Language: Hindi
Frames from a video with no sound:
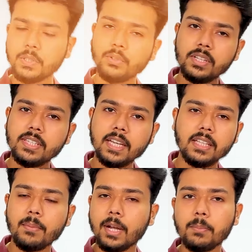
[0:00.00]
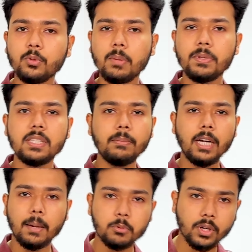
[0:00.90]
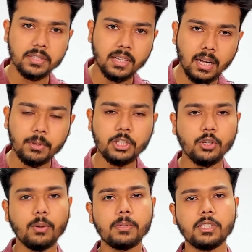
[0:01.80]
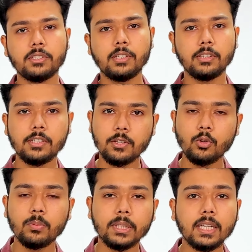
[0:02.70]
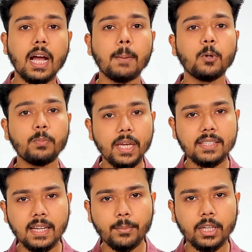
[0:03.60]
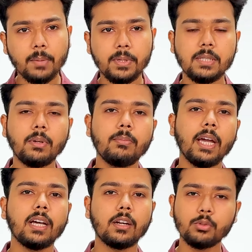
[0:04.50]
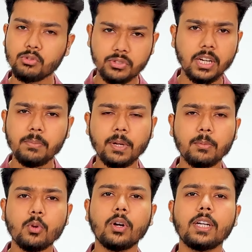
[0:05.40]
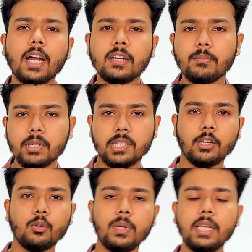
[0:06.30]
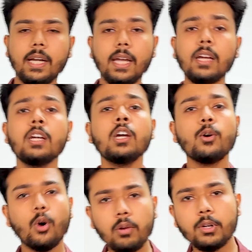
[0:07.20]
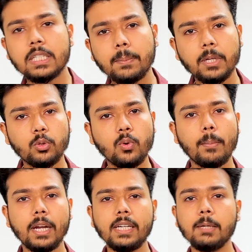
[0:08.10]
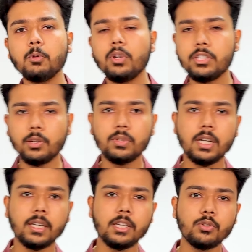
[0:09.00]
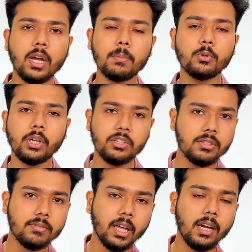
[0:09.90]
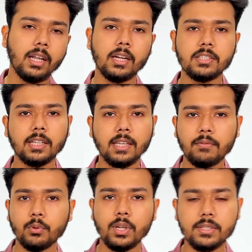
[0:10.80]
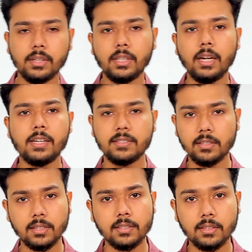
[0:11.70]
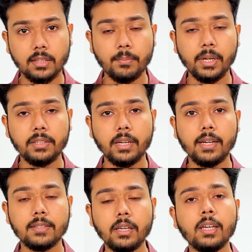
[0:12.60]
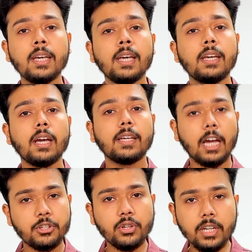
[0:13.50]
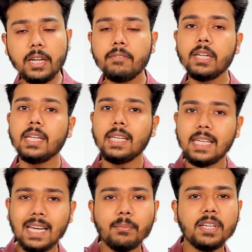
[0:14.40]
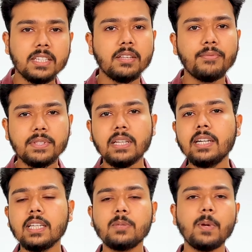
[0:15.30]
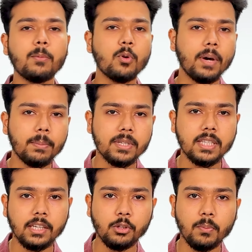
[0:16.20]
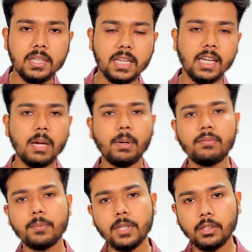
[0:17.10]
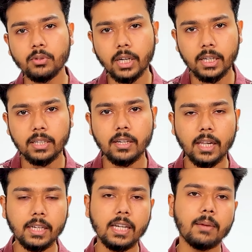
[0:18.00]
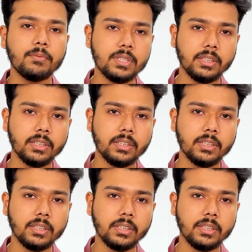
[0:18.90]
तो गई यही था हमारा पूरा पीसी बिल्ड आपको कैसा लगा नीचे कॉमेंट सेक्शन के अंदर जरूर बताना आपको भी ऐसी कमाल का पीसी बिल्ड बाय करना हो तो स्क्रीन पर आपको कॉन्टैक्ट नंबर देखने को मिल ही रहे हैं कॉल व्हाट्सएप के हमारी टीम को रीच आउट करके जो है आप कोटेशन वगैरह लेना चाहते हैं आप वो ले सकते हैं डिस्कस कर सकते हैं बढ़िया तरीके से कैश ऑन डिलीवरी ई e जैसी फैसिलिटीज भी आपको हमारे पास देखने को मिल जाएगी हमारी वेबसाइट को डायरेक्टली आप विजिट